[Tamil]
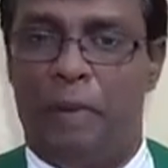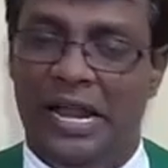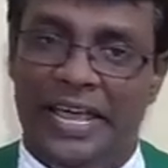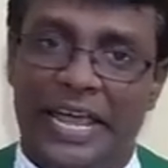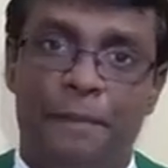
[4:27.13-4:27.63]

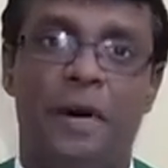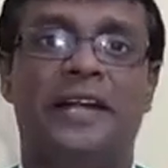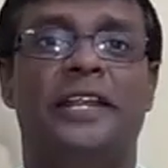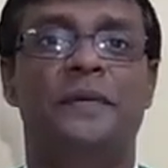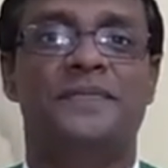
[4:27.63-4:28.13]
பழைய
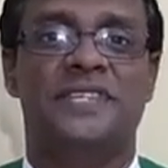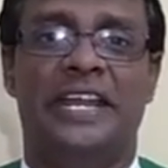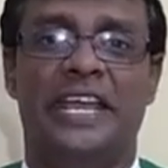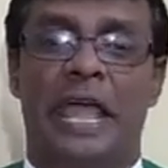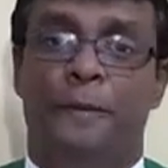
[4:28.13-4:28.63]
ஏற்பாட்டிலும்
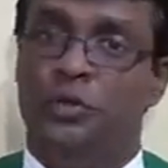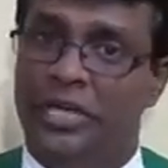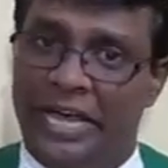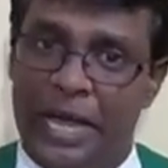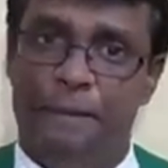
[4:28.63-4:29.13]
சரி
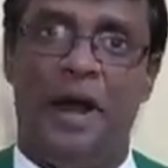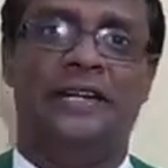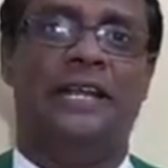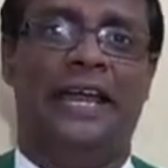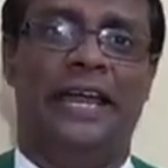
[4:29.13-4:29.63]
புதிய
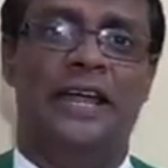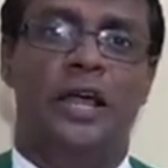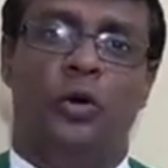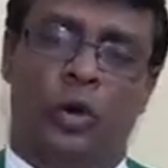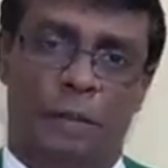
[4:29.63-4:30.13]
ஏற்பாட்டிலே
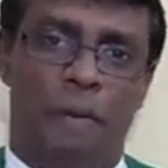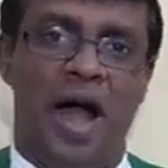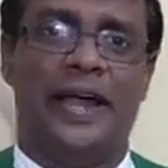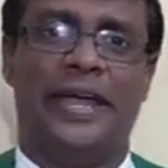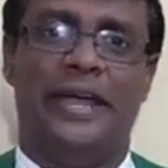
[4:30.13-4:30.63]

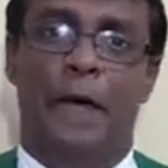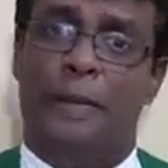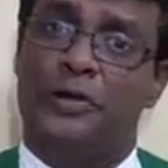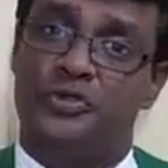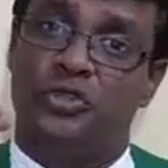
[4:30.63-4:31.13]
குறிப்பாக
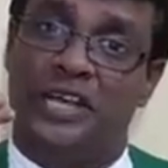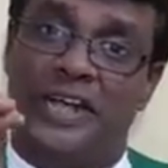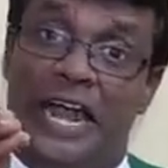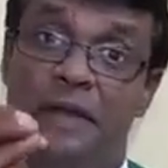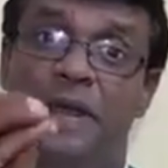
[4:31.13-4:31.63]
பரிசுத்த
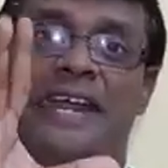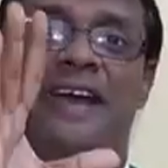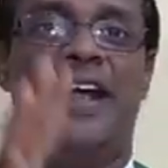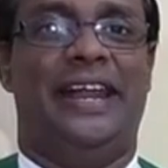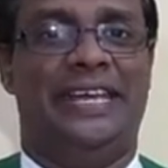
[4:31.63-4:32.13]

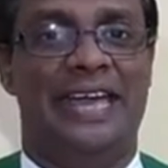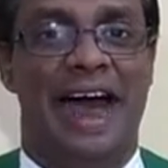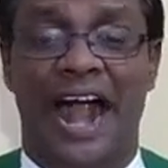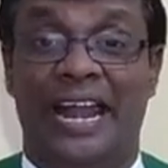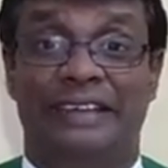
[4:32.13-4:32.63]
கனிமரியாளை
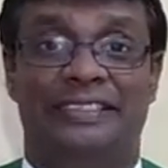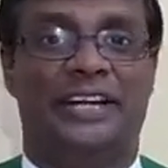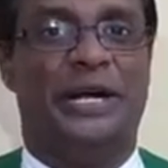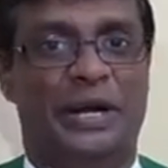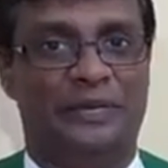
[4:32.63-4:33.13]
அழைத்த
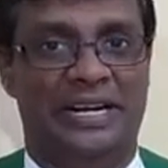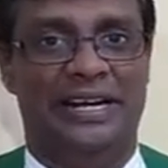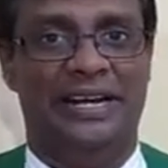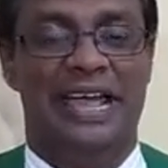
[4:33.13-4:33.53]
கடவுள்